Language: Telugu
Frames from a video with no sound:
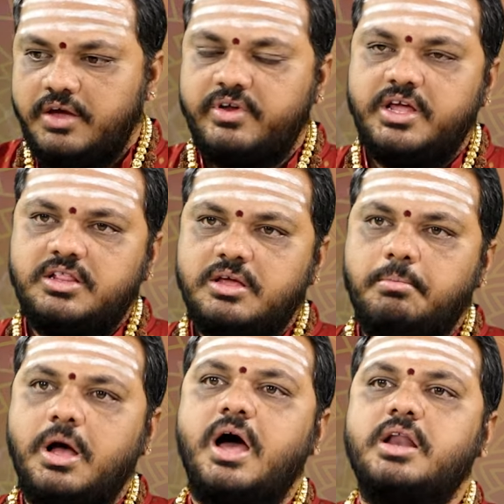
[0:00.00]
ఎవరైతే
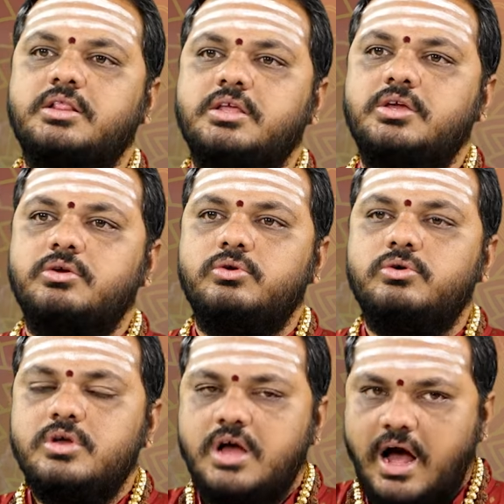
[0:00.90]
భారతీయులు
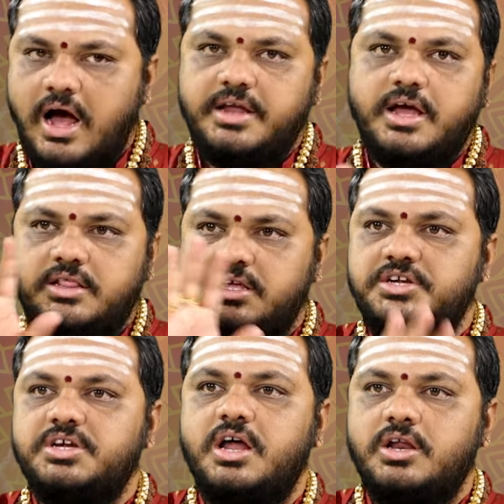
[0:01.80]
ఆయా
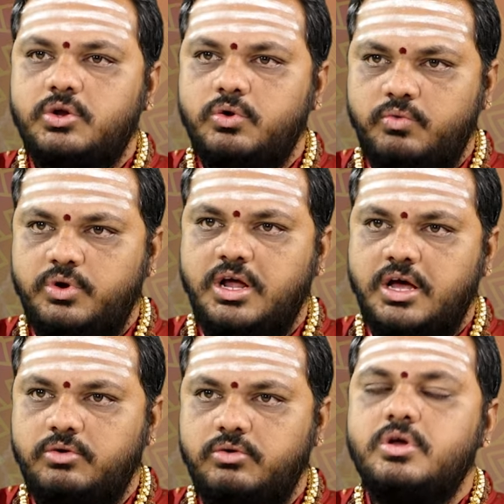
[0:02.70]
దేశాలలో
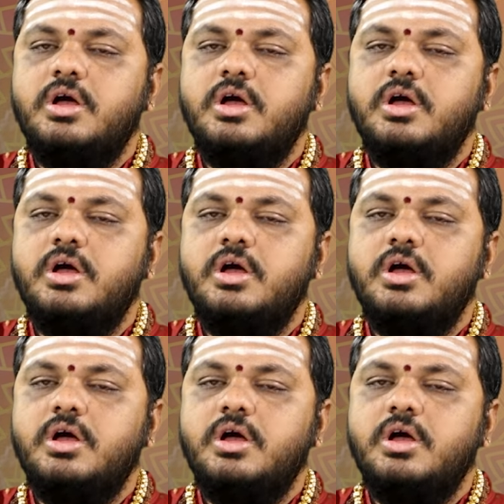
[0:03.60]
ఉన్నారో